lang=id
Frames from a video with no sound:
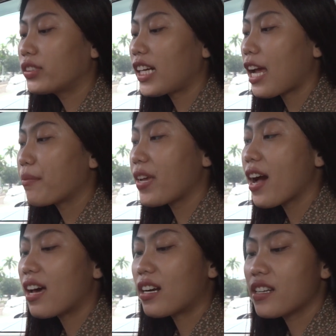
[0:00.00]

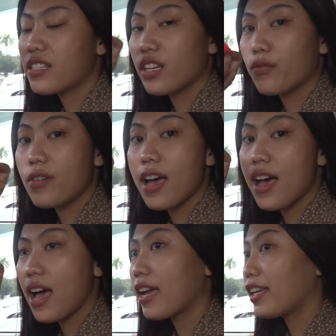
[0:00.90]
3M-nya karena di sini
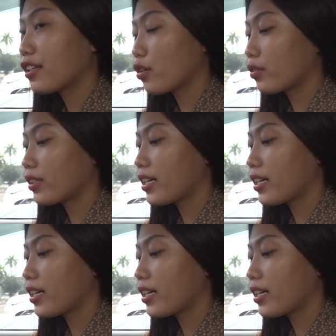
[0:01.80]
udah include